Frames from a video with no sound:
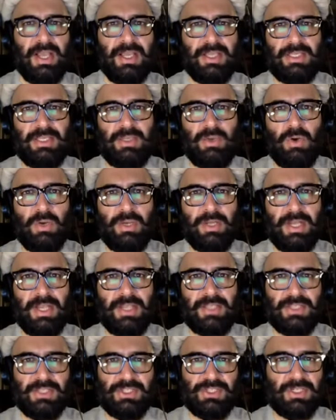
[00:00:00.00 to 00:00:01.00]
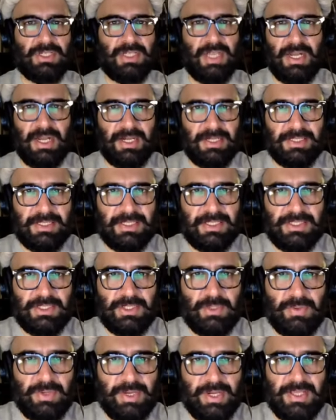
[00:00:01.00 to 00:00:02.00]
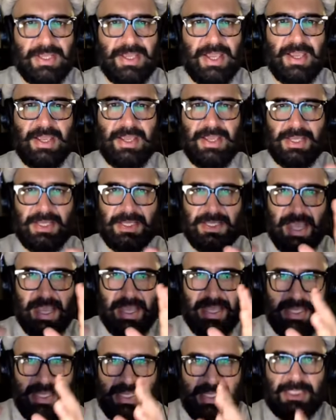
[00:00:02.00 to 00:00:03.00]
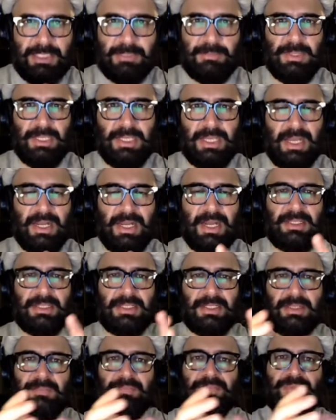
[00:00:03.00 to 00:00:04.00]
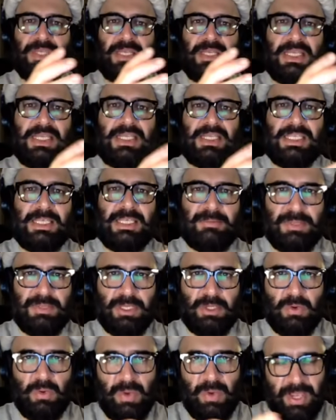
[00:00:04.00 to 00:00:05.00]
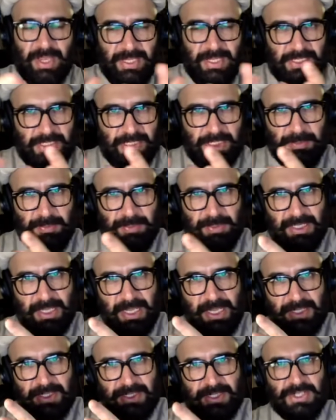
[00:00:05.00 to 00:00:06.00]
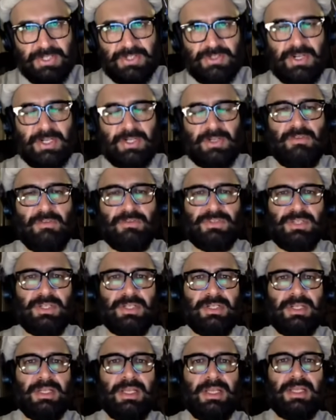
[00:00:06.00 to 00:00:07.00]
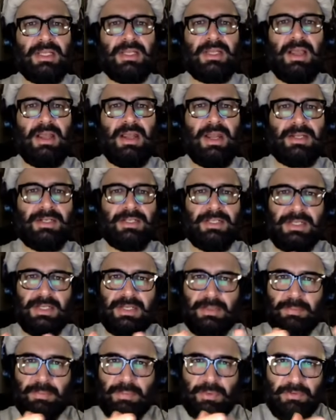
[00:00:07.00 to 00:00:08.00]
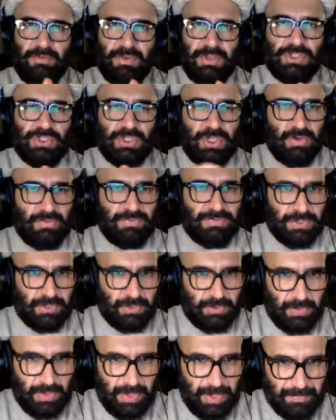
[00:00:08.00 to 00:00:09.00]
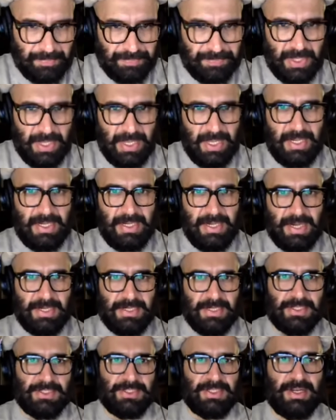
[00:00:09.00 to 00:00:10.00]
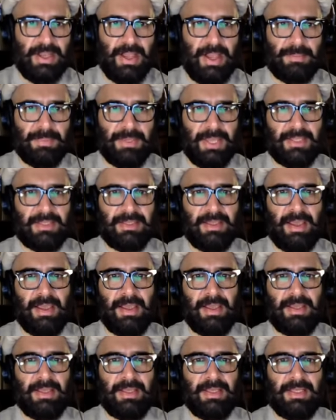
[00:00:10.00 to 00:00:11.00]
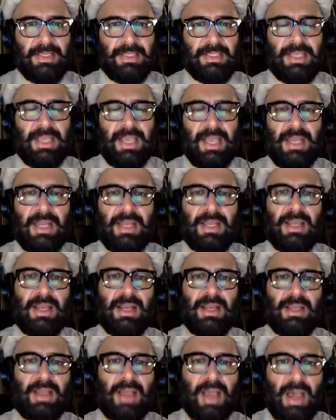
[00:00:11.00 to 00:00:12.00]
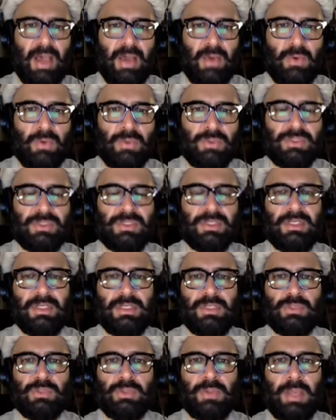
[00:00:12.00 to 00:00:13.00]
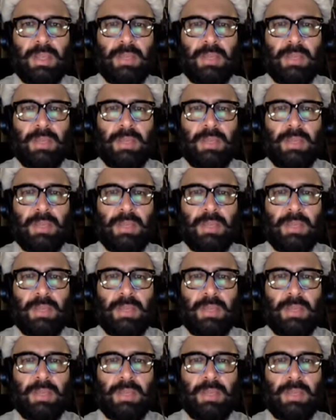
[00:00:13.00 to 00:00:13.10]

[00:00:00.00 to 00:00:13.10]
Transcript: की ऑर्गेनाइजेशन का लेटर किसी को नहीं है ये ईसीपी e का लेटर ईसीपी e को है ईसीपी के एक डिस्ट्रिक्ट ऑफिसर का लेटर प्रोविंशियल ऑफिसर को है लेटर जनाब कहता है कि अलग अलग आर जो हैं